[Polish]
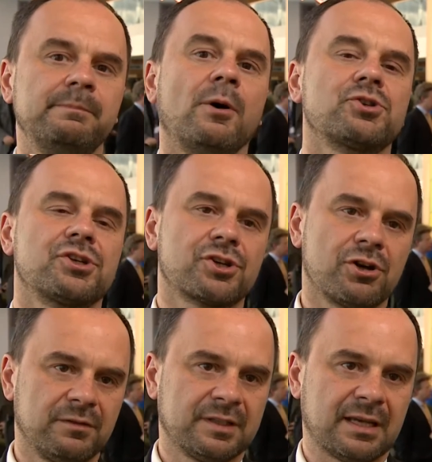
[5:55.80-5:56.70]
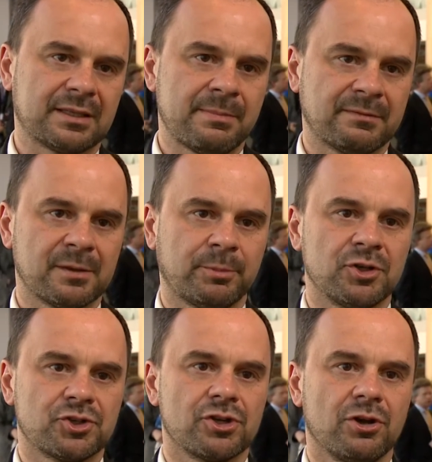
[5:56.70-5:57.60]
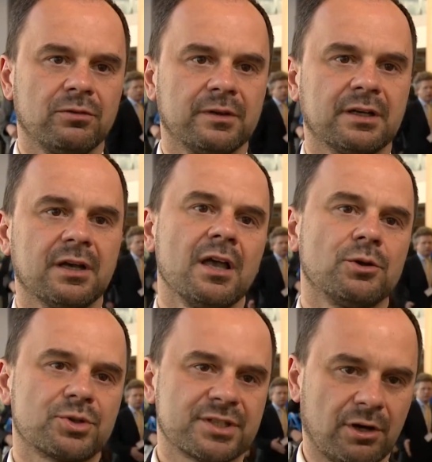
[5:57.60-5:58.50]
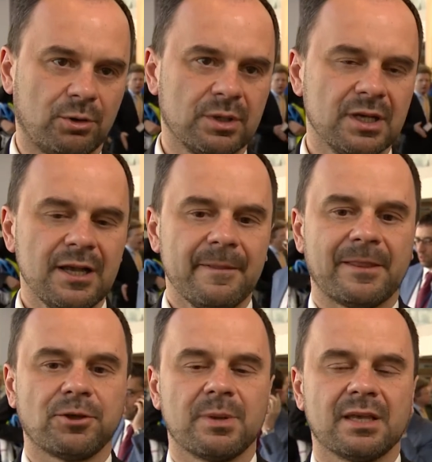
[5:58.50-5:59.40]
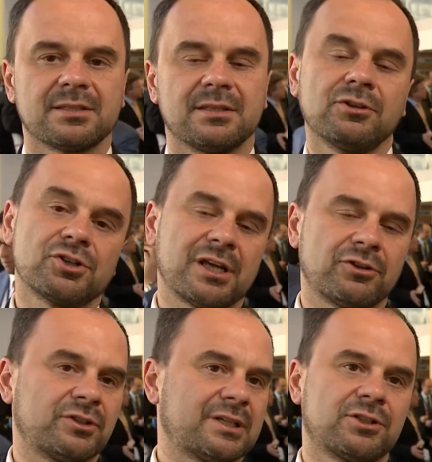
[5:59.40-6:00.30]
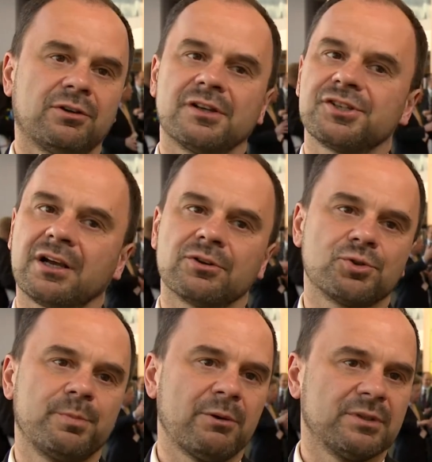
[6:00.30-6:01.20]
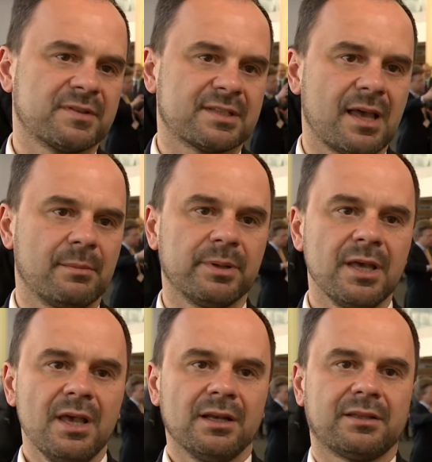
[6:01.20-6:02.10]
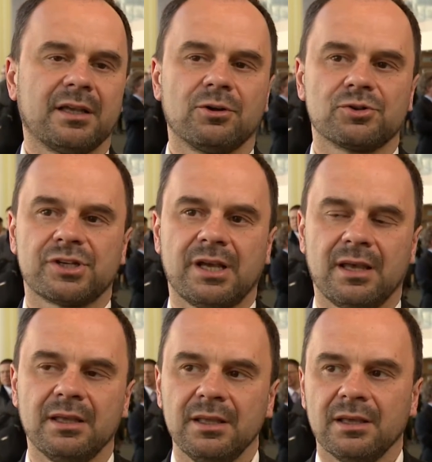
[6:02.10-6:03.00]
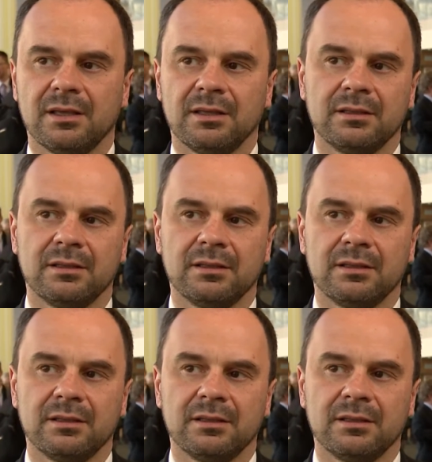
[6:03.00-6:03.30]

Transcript: pożyczkowych tak naprawdę i poręczeniowych już są. Natomiast to trzeba to traktować jako zupełny wstęp, dlatego że e,